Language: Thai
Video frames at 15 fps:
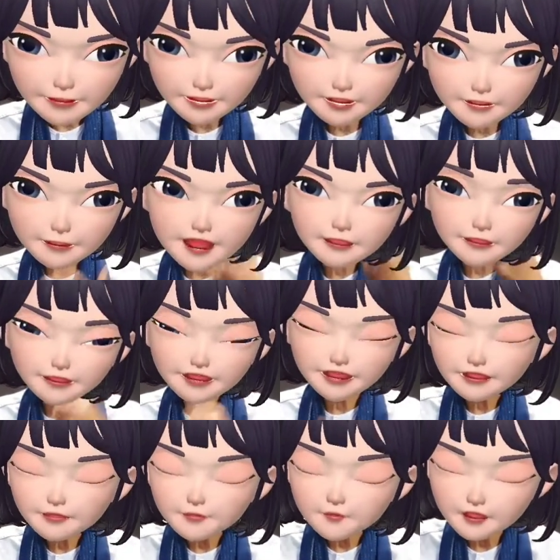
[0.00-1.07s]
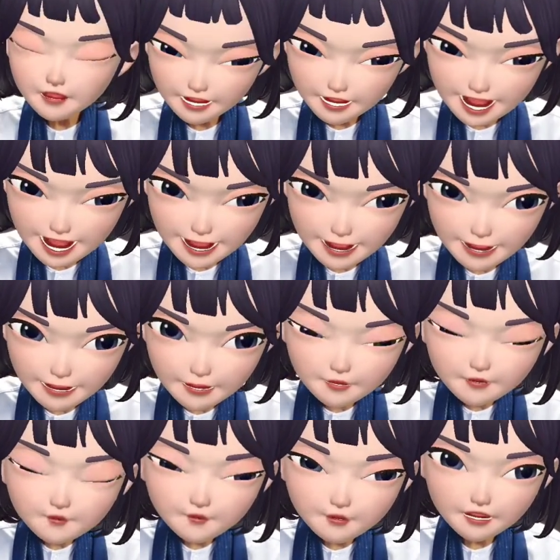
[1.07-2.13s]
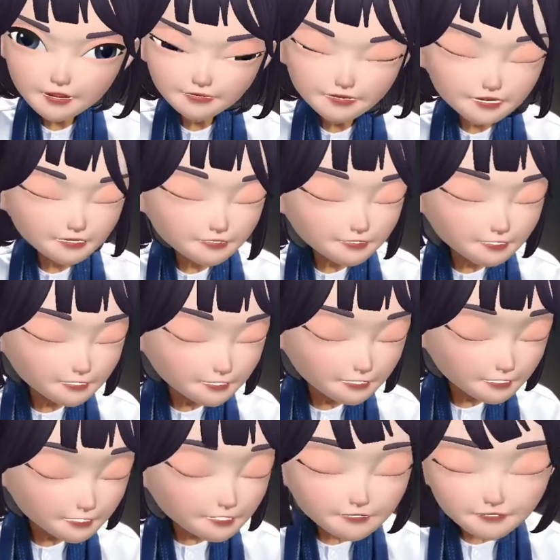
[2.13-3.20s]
ก็ปรับแก้ที่หัวใจ หัวใจนะฉัน